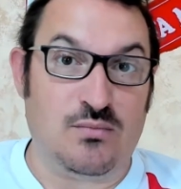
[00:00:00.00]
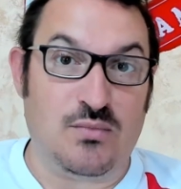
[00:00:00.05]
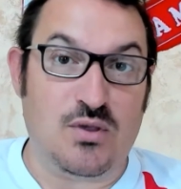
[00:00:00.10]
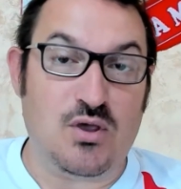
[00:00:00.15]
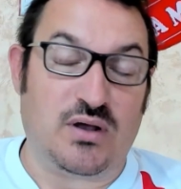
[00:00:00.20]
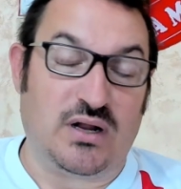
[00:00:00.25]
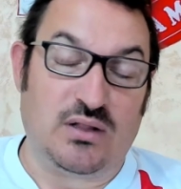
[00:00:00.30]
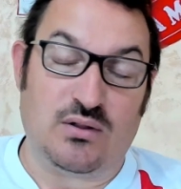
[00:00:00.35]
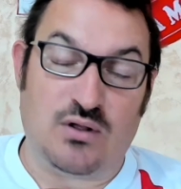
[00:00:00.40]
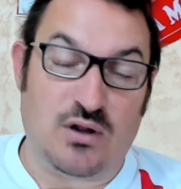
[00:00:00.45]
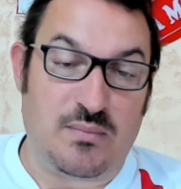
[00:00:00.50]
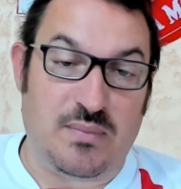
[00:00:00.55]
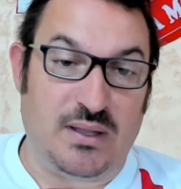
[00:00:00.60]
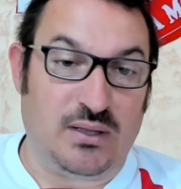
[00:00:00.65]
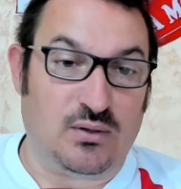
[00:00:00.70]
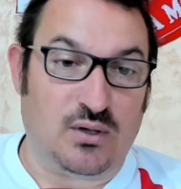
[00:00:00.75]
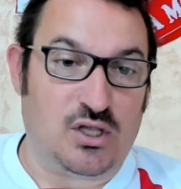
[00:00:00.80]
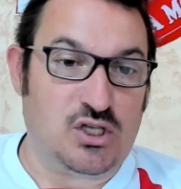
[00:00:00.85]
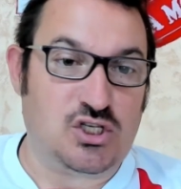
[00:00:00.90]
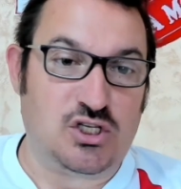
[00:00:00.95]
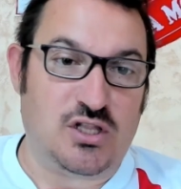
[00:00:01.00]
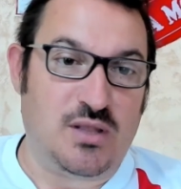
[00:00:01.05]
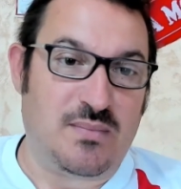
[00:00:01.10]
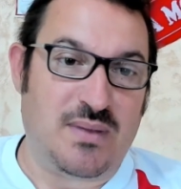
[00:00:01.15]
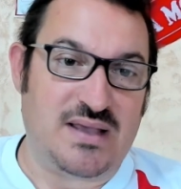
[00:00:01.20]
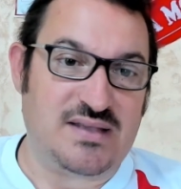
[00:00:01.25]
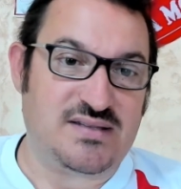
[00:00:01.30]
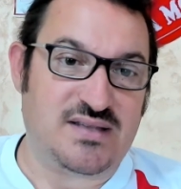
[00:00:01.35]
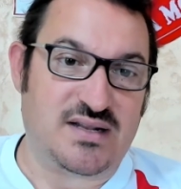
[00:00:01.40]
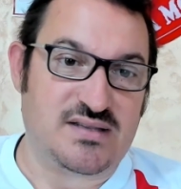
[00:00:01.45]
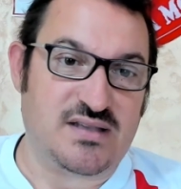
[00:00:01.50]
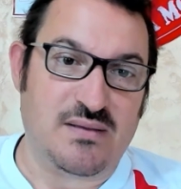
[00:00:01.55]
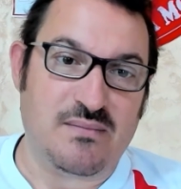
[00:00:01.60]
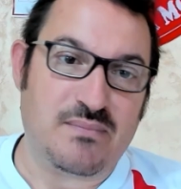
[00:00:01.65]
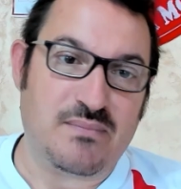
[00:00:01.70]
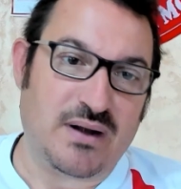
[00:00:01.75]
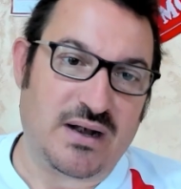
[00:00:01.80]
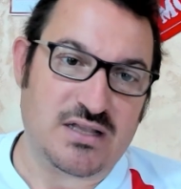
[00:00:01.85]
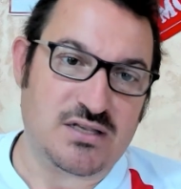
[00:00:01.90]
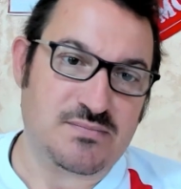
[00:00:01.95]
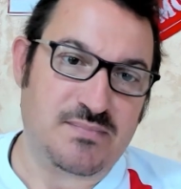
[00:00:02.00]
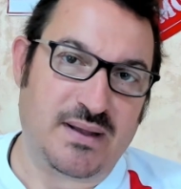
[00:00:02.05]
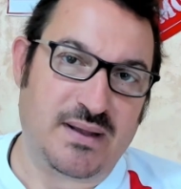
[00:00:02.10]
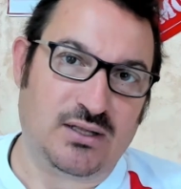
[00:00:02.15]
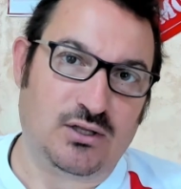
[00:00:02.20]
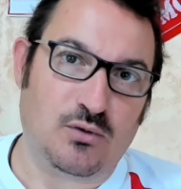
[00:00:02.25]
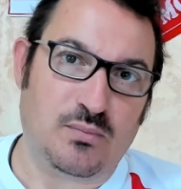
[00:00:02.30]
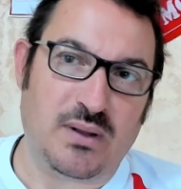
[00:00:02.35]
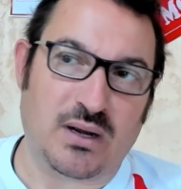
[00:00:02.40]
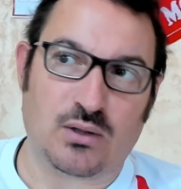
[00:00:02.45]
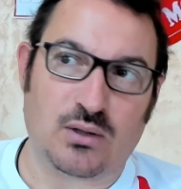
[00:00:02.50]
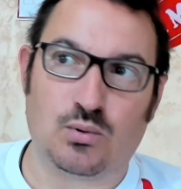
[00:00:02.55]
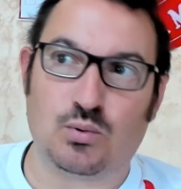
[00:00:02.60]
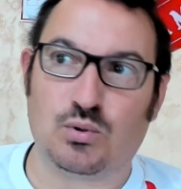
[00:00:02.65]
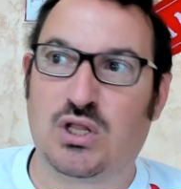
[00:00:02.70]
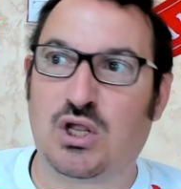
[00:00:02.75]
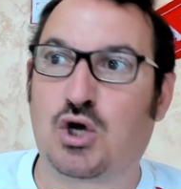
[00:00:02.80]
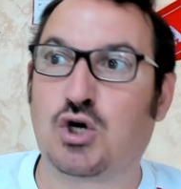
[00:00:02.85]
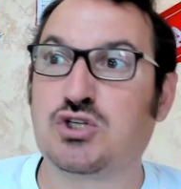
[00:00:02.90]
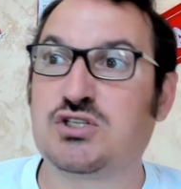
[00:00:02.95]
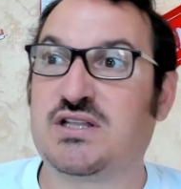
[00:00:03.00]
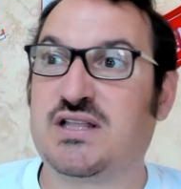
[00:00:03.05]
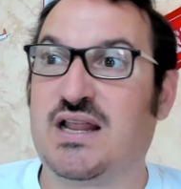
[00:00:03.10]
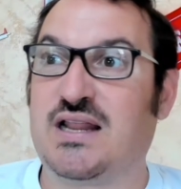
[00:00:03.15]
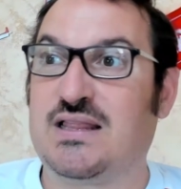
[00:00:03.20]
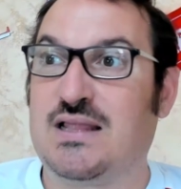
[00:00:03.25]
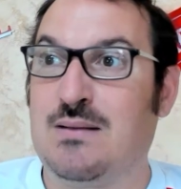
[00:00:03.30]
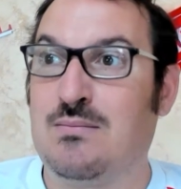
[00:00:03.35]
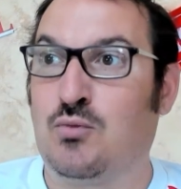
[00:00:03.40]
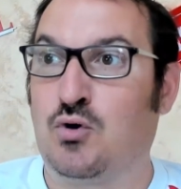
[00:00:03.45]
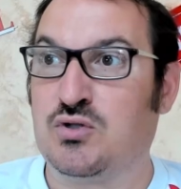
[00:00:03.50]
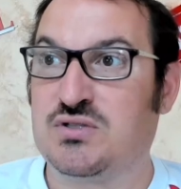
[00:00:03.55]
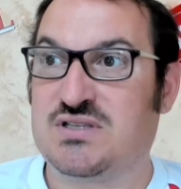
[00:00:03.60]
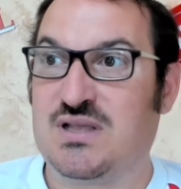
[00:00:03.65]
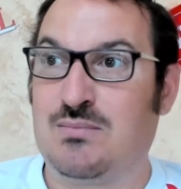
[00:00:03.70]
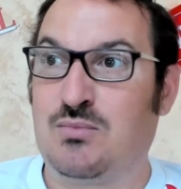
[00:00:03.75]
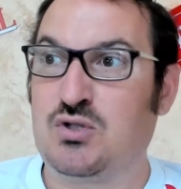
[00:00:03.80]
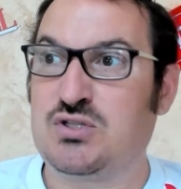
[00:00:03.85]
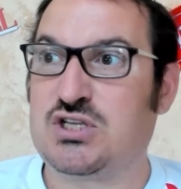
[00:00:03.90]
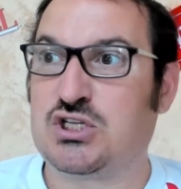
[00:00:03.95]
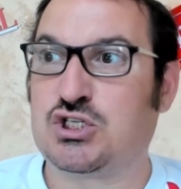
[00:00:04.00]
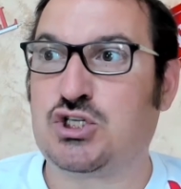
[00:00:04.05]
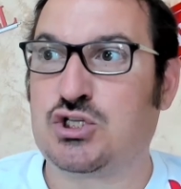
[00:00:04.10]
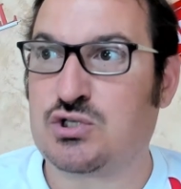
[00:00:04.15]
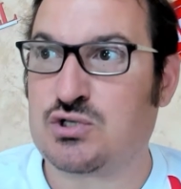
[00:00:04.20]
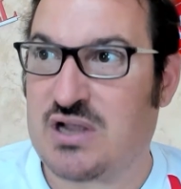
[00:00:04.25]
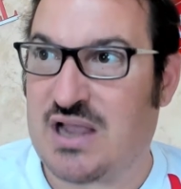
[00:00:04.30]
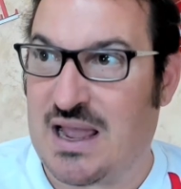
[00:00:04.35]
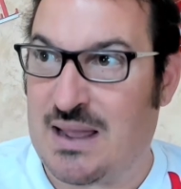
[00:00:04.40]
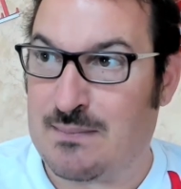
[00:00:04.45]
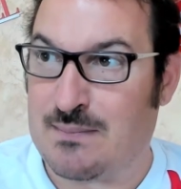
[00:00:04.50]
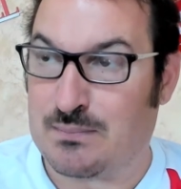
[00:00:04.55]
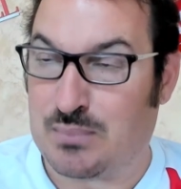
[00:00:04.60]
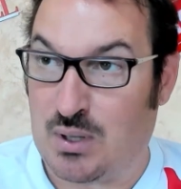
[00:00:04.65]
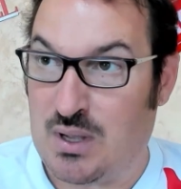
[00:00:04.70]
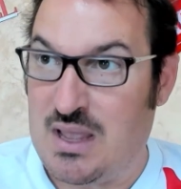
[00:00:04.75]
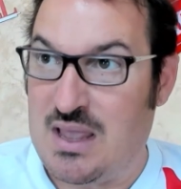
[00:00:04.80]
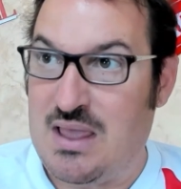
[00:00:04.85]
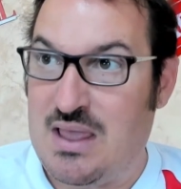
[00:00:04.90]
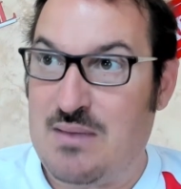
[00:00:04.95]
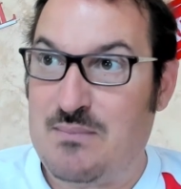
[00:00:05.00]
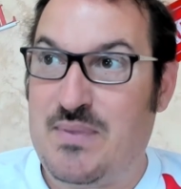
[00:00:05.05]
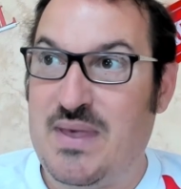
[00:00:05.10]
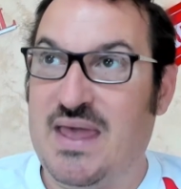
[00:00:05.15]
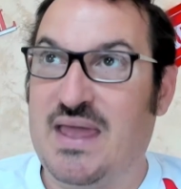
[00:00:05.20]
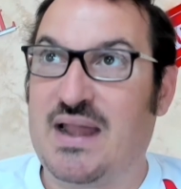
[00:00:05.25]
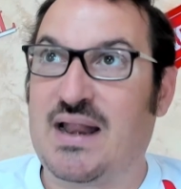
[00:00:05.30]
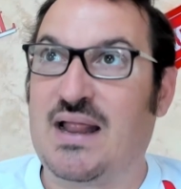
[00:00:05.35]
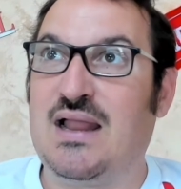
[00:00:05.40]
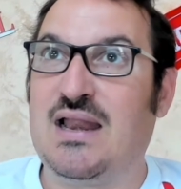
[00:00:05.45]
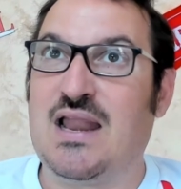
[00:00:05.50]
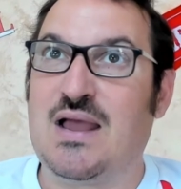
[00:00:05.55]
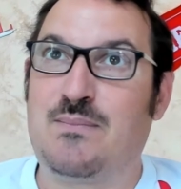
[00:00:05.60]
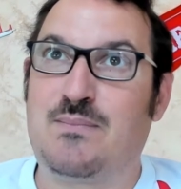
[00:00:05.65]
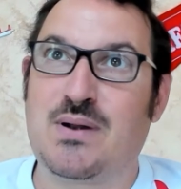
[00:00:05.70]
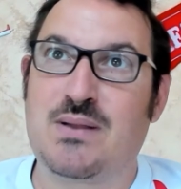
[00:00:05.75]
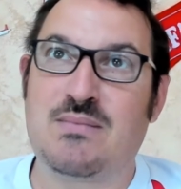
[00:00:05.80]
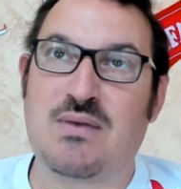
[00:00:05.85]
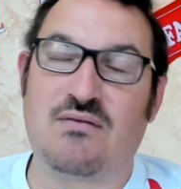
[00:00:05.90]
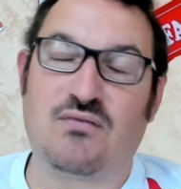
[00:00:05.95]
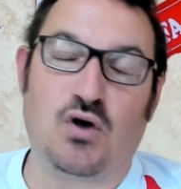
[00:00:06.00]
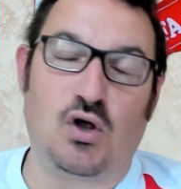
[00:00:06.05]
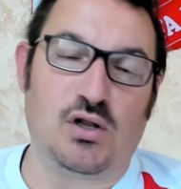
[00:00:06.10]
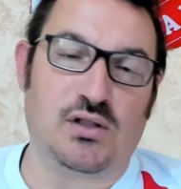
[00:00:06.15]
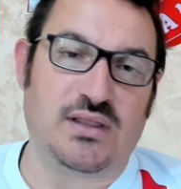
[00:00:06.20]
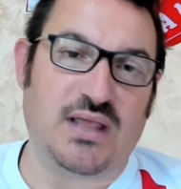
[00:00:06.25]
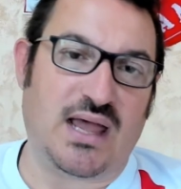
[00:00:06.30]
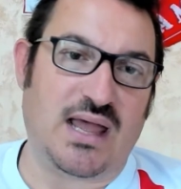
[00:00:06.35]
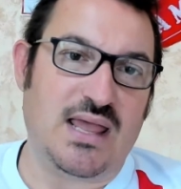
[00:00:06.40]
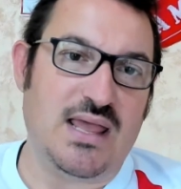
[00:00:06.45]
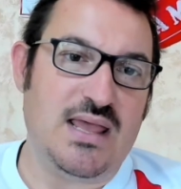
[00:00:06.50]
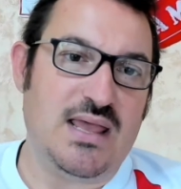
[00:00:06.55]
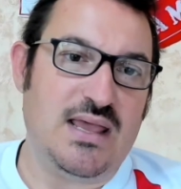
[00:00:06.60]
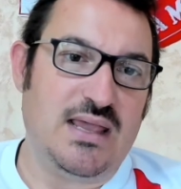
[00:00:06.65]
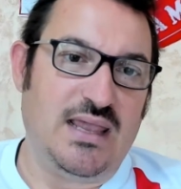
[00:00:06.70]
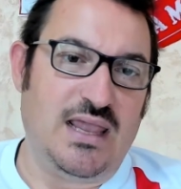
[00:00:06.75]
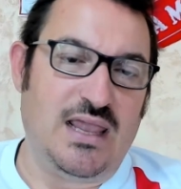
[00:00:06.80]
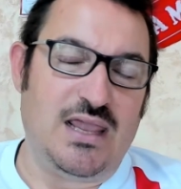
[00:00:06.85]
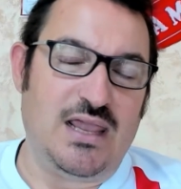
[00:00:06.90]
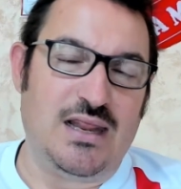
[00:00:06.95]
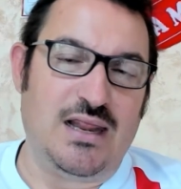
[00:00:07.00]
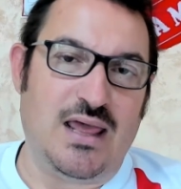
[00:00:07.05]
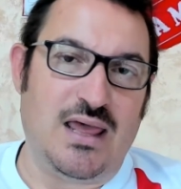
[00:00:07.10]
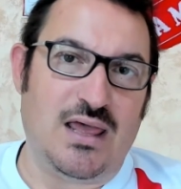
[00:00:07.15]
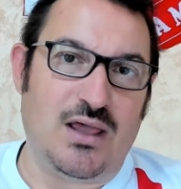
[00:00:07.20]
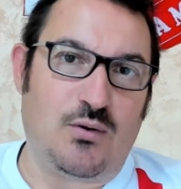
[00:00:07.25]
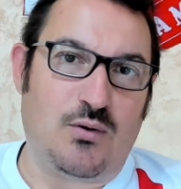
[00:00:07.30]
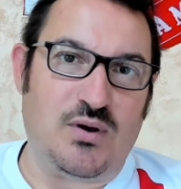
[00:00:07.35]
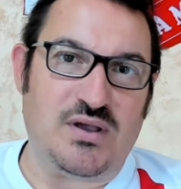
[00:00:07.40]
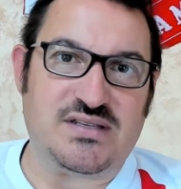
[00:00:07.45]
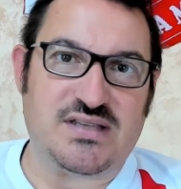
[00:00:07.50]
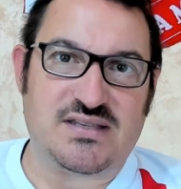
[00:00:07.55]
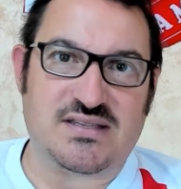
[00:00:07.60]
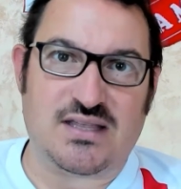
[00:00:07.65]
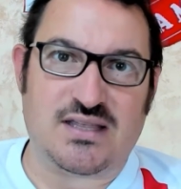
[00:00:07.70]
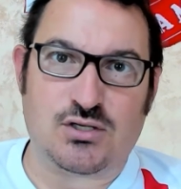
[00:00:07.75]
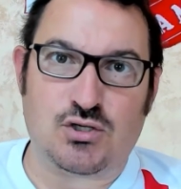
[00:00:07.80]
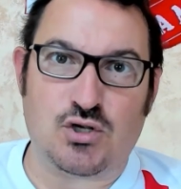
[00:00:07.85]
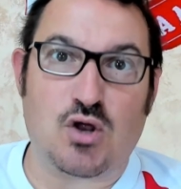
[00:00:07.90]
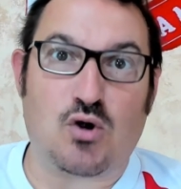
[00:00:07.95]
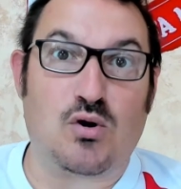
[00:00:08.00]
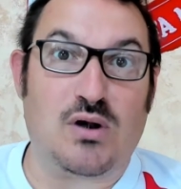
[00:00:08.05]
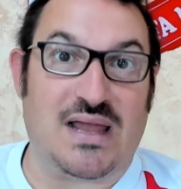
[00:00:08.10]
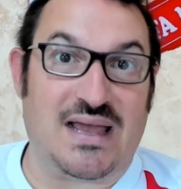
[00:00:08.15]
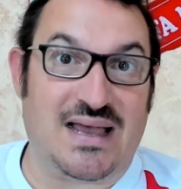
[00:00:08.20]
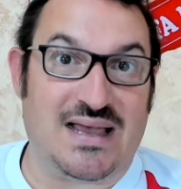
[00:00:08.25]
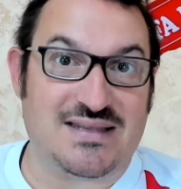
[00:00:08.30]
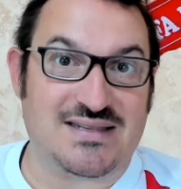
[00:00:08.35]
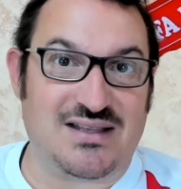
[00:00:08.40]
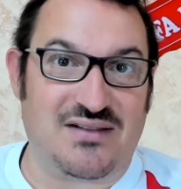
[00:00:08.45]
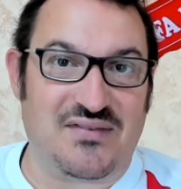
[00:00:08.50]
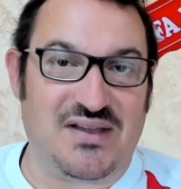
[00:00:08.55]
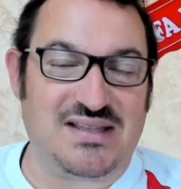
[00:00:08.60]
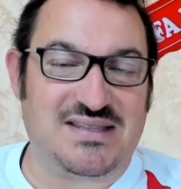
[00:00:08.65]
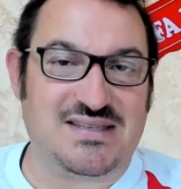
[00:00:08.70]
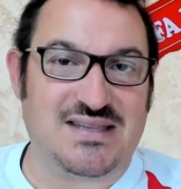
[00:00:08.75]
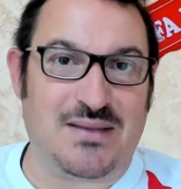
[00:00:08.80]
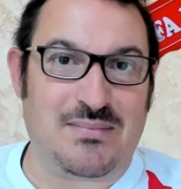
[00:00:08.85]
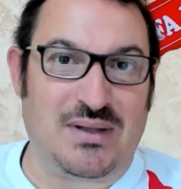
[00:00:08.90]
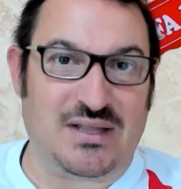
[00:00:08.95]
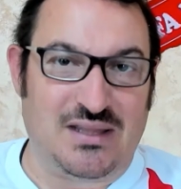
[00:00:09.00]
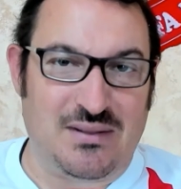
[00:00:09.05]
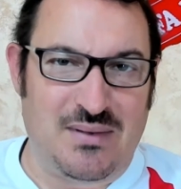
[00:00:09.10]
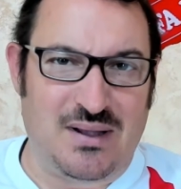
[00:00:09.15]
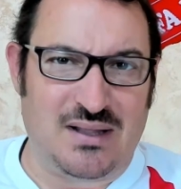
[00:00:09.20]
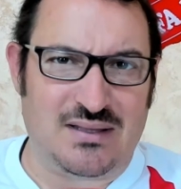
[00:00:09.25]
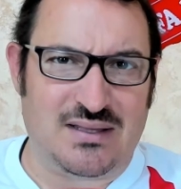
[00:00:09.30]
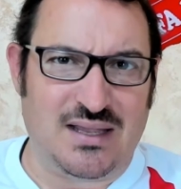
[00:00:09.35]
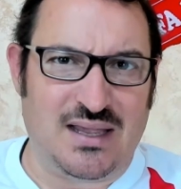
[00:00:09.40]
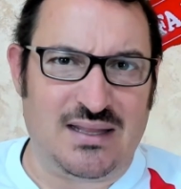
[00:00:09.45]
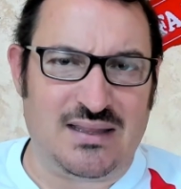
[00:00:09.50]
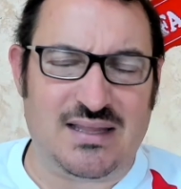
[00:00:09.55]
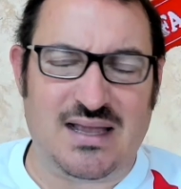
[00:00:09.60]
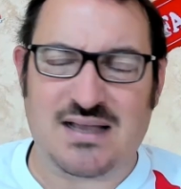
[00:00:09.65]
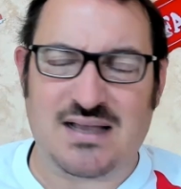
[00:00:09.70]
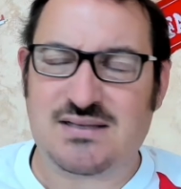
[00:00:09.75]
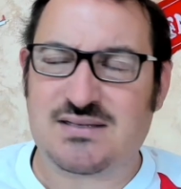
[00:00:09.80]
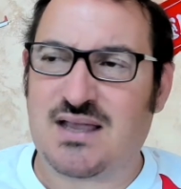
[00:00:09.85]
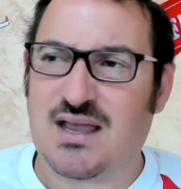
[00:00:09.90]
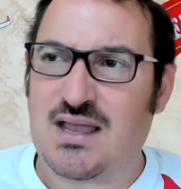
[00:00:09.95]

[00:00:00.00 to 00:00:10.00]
Io credo, ripeto, che ci debba essere sempre rispetto per tutti. Cosa viene del Monza? Il Monza è sceso in campo per la prima volta in eh, questa stagione con la salvezza matematica in tasca,